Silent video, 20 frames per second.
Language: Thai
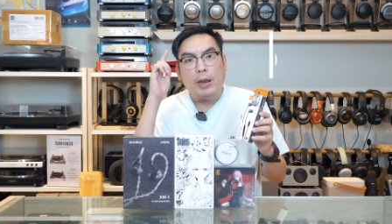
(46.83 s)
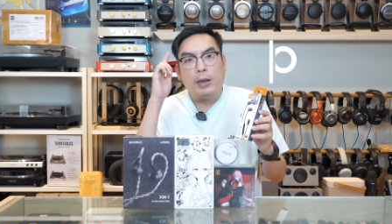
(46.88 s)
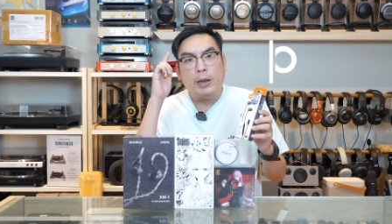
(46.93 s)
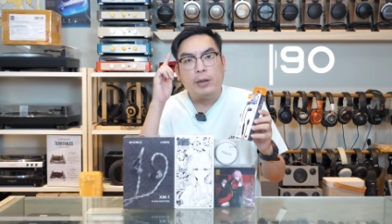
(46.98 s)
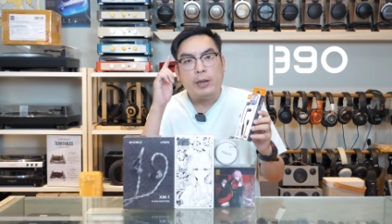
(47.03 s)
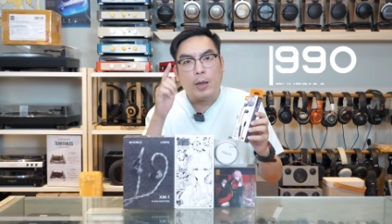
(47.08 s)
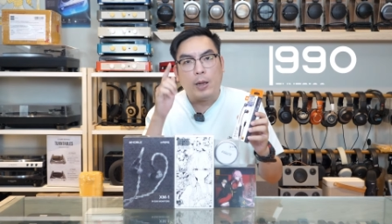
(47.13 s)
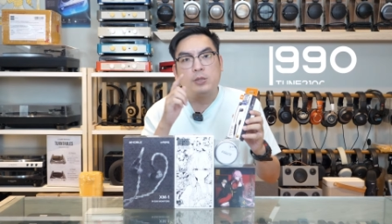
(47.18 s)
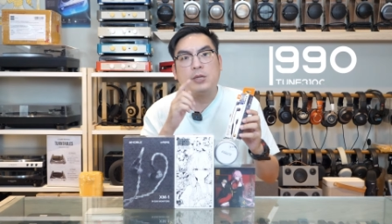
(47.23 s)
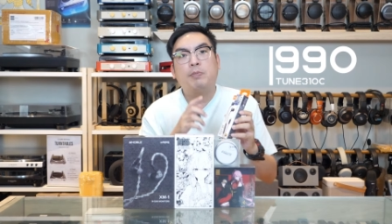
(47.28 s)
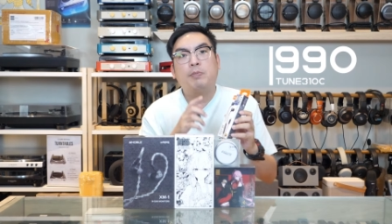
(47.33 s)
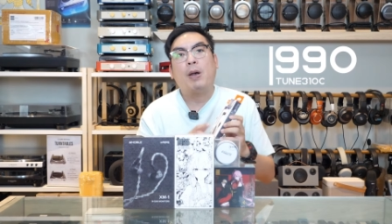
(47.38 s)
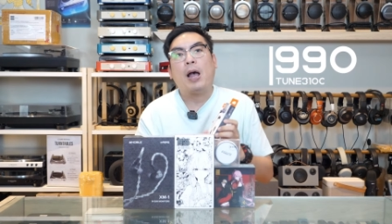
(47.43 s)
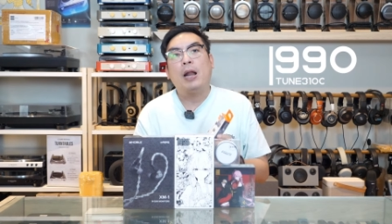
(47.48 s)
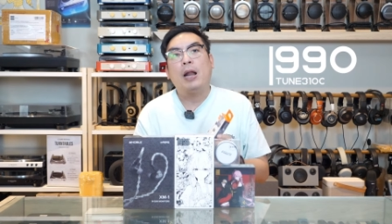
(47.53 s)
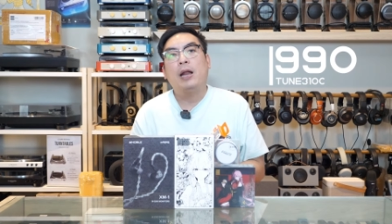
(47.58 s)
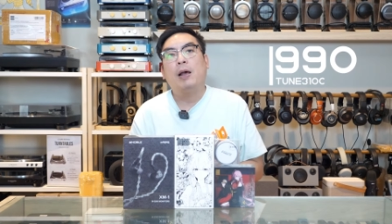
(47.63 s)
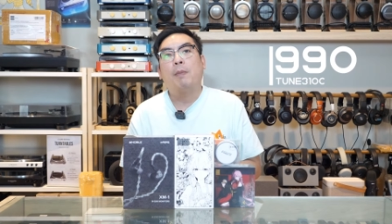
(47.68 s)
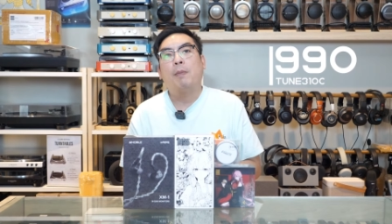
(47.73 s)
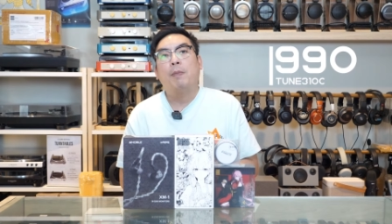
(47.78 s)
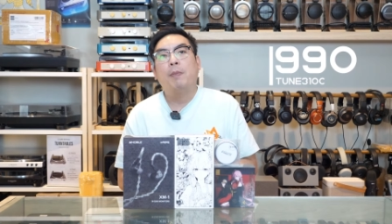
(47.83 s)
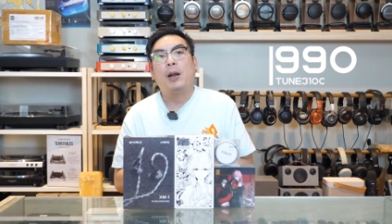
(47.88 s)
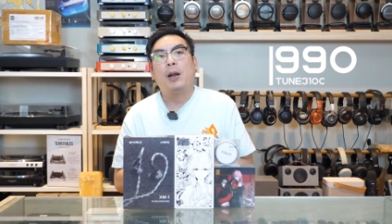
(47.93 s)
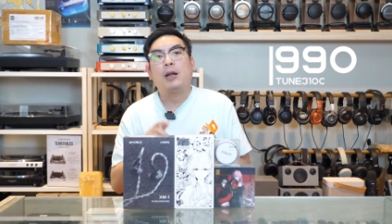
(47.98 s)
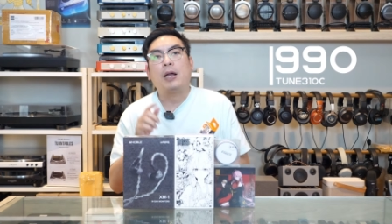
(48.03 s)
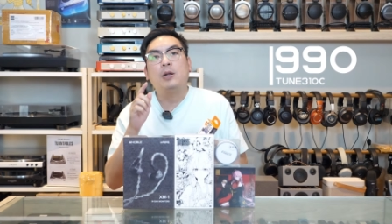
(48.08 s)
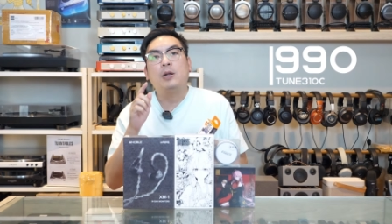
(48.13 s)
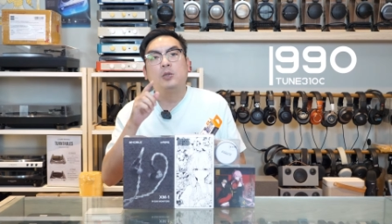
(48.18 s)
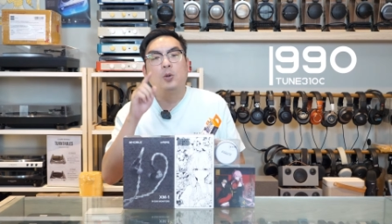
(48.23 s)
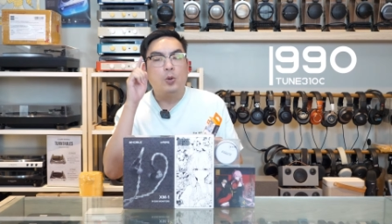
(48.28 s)
อยเก้าสิบบาทครับป
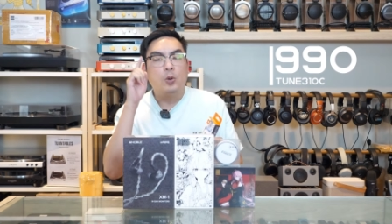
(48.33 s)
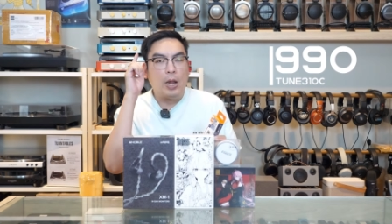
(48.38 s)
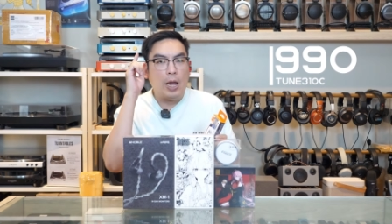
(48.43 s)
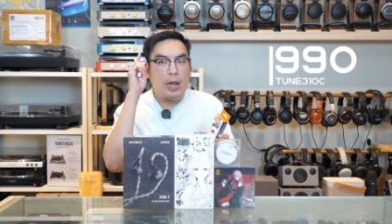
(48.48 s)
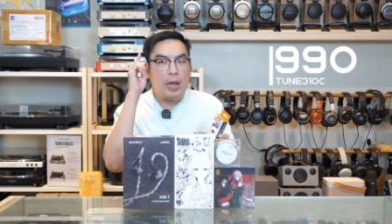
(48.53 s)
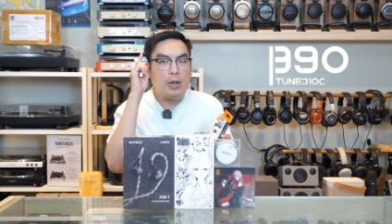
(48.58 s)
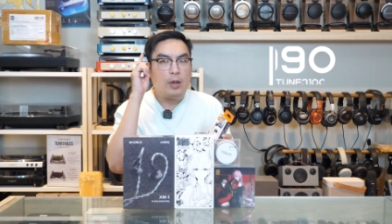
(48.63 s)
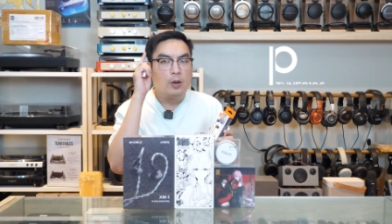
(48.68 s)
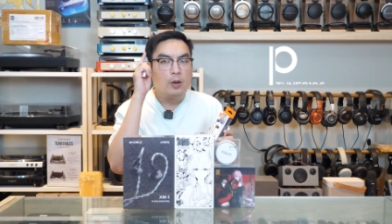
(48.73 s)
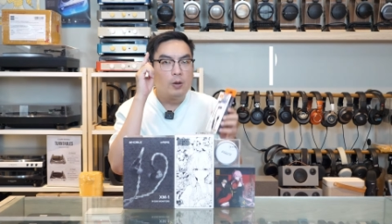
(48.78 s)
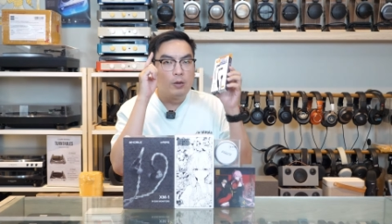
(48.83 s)
ระกันศูนย์ไทย